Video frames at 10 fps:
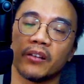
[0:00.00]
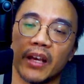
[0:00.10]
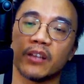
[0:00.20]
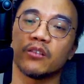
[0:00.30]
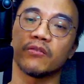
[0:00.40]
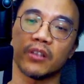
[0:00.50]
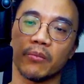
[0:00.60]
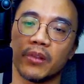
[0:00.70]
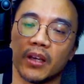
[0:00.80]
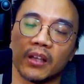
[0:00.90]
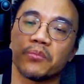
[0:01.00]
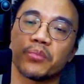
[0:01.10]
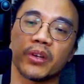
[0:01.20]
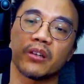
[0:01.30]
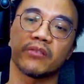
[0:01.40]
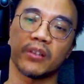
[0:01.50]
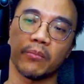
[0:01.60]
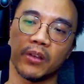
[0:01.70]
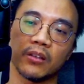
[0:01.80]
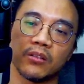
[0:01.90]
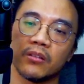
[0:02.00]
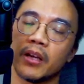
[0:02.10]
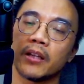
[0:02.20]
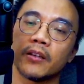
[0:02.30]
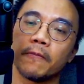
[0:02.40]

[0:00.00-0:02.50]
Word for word: the edge of something, on the brink of something 之类的。